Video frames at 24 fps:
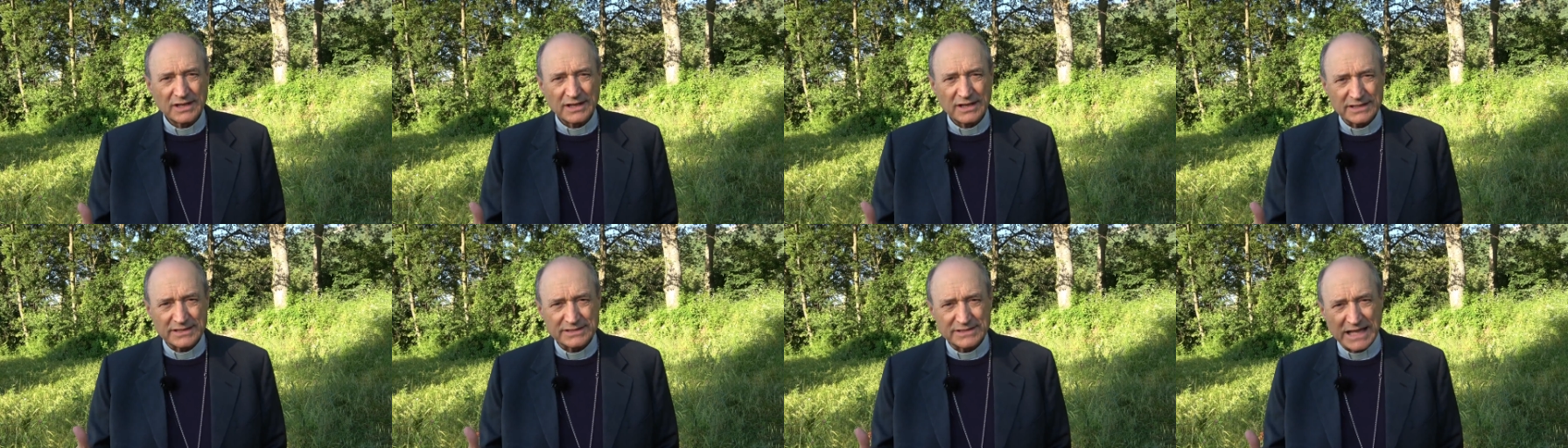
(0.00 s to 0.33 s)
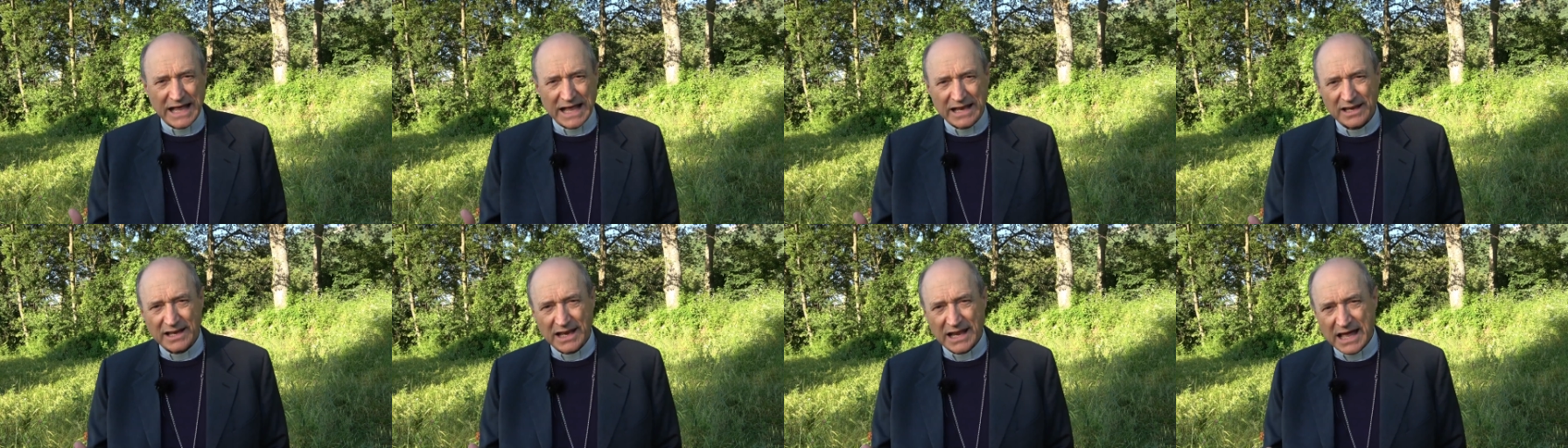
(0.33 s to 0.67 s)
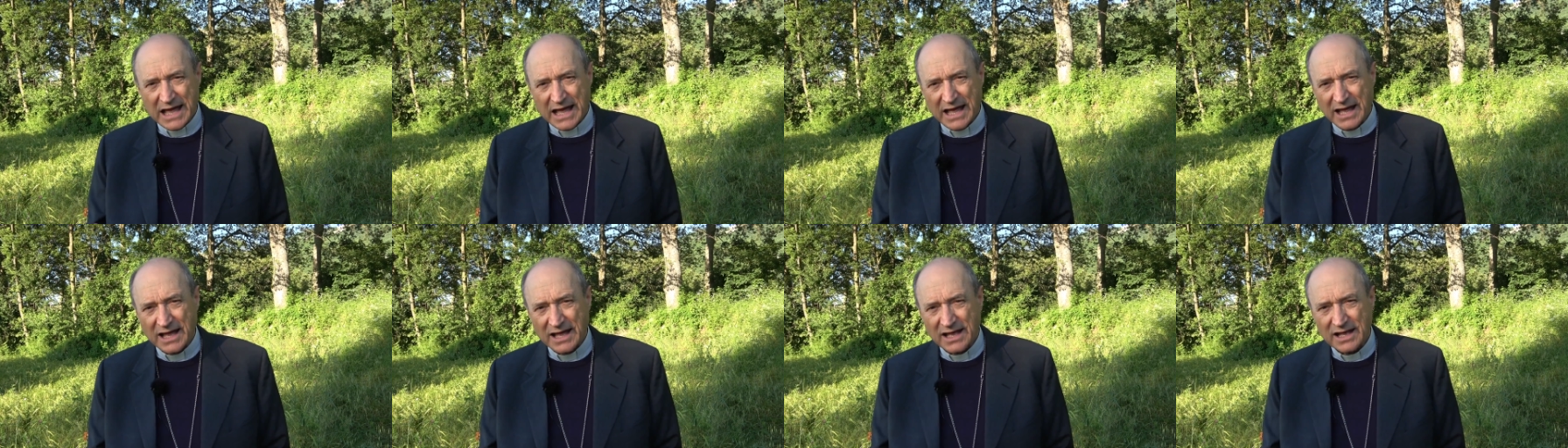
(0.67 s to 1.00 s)

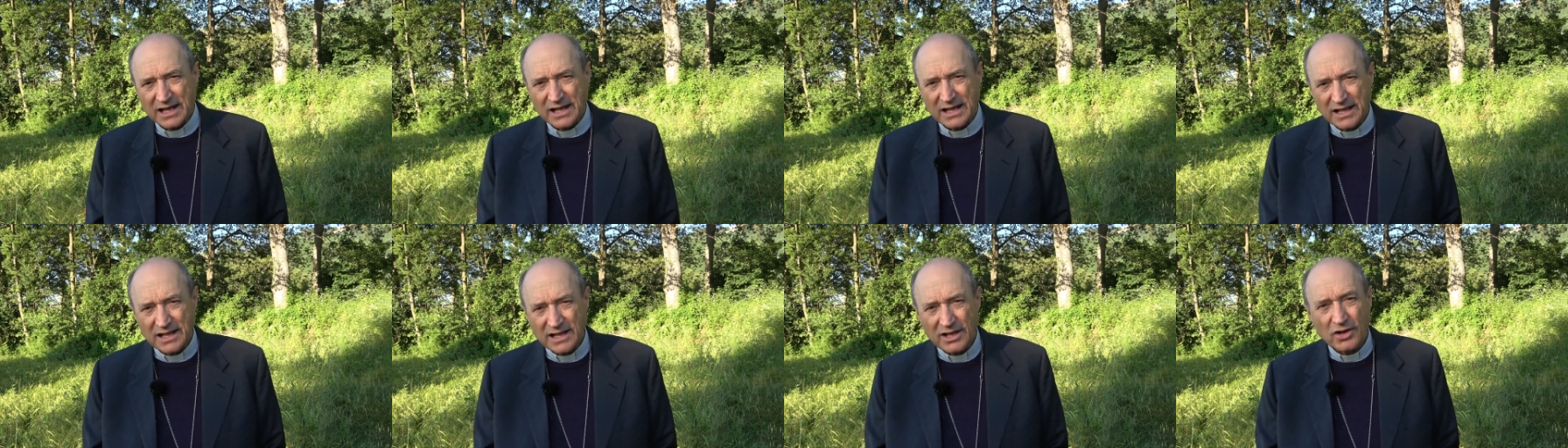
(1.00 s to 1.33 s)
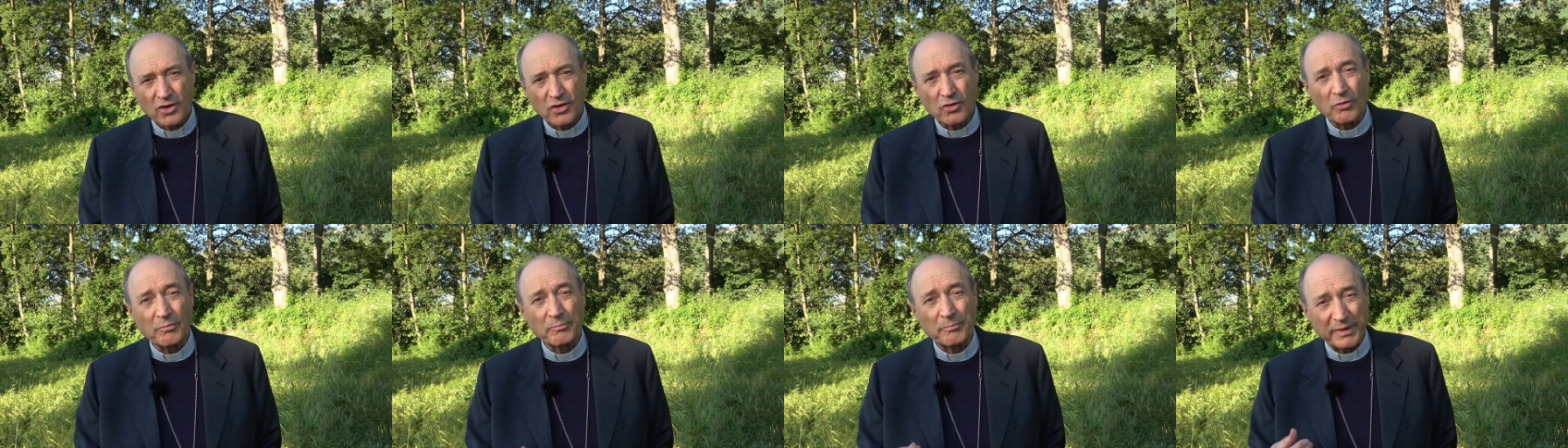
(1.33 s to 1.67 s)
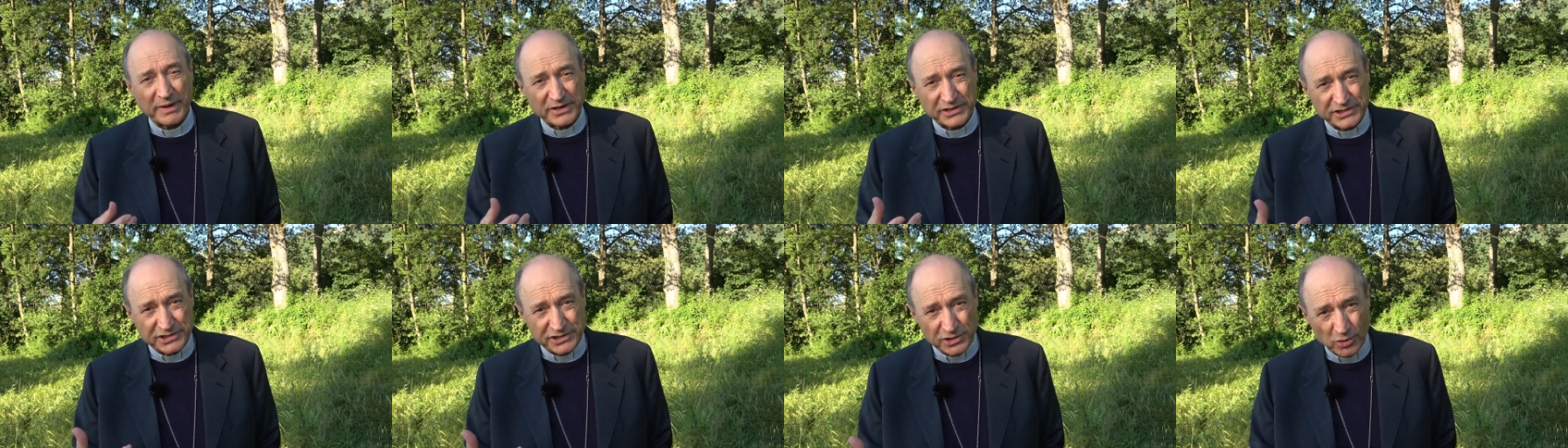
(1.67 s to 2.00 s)
dalla
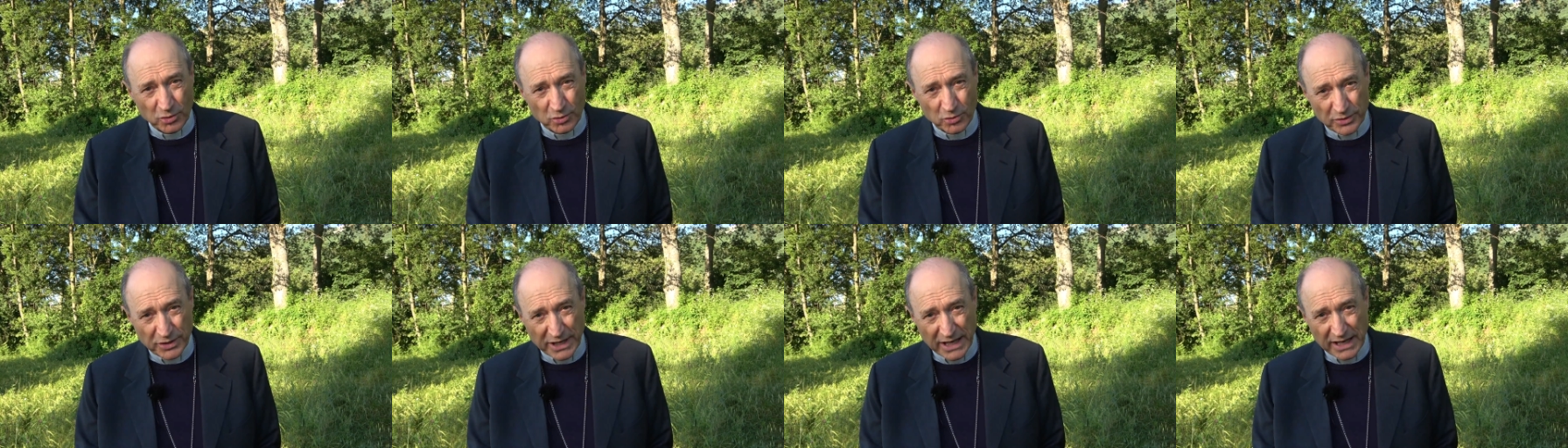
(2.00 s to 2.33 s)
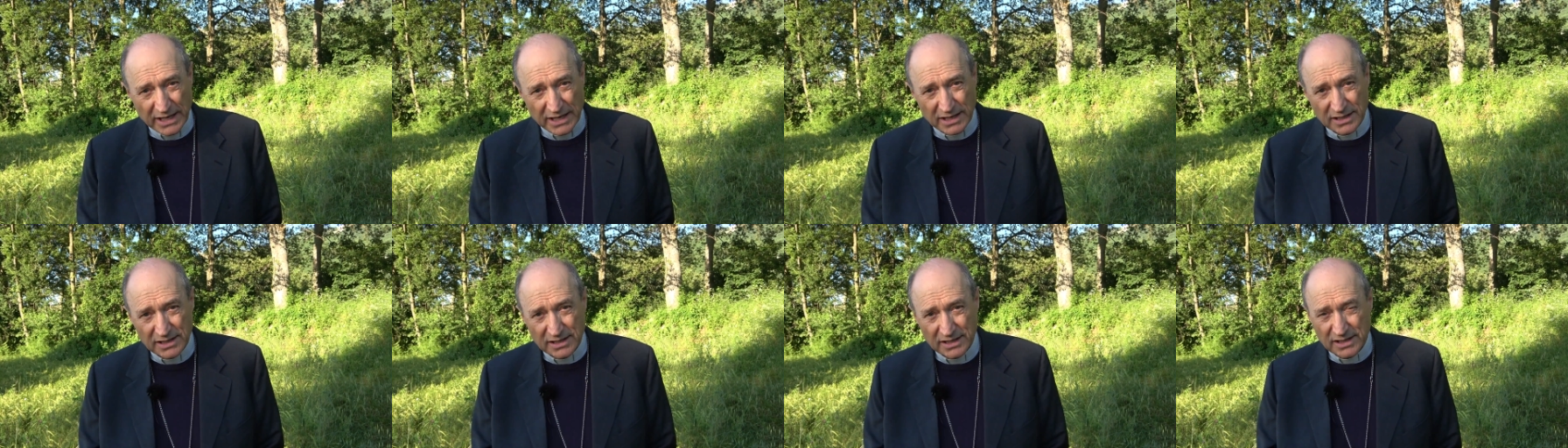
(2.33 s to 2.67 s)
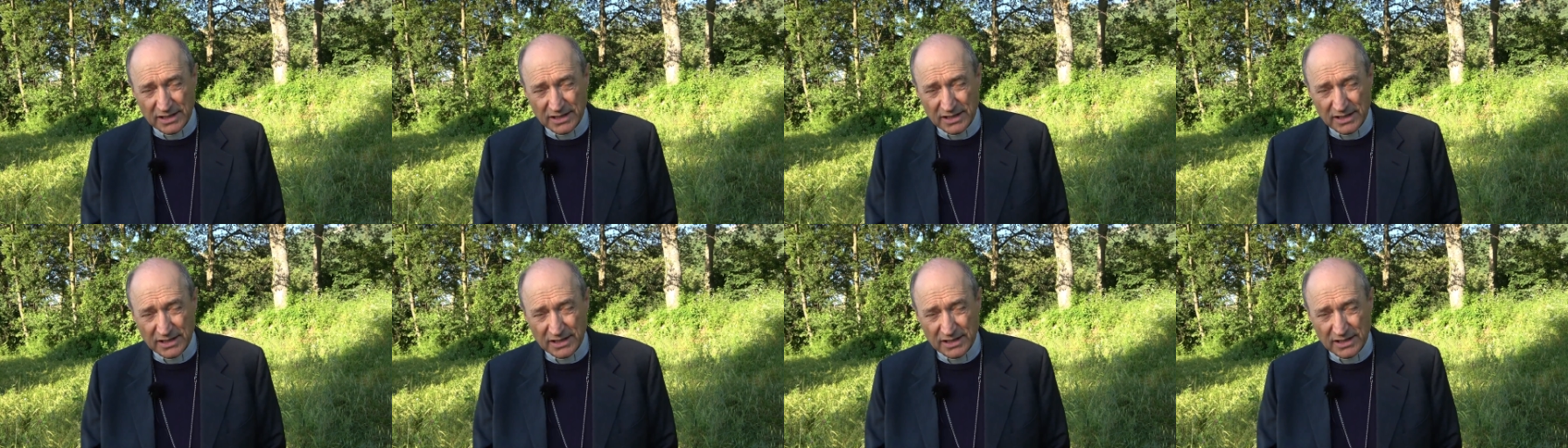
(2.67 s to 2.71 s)
compassione,